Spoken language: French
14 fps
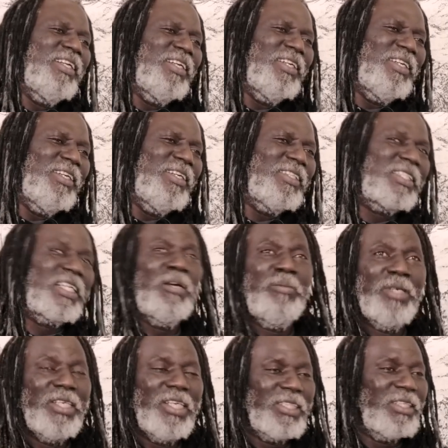euh, très
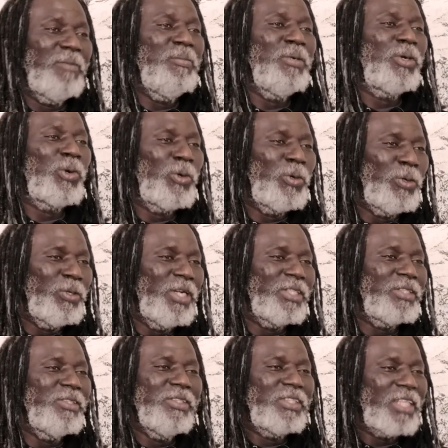bien dans un micro,
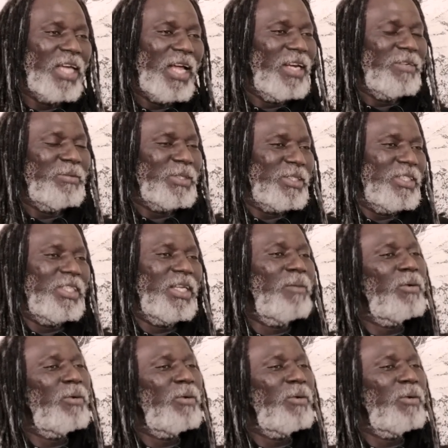dans une salle, c'était à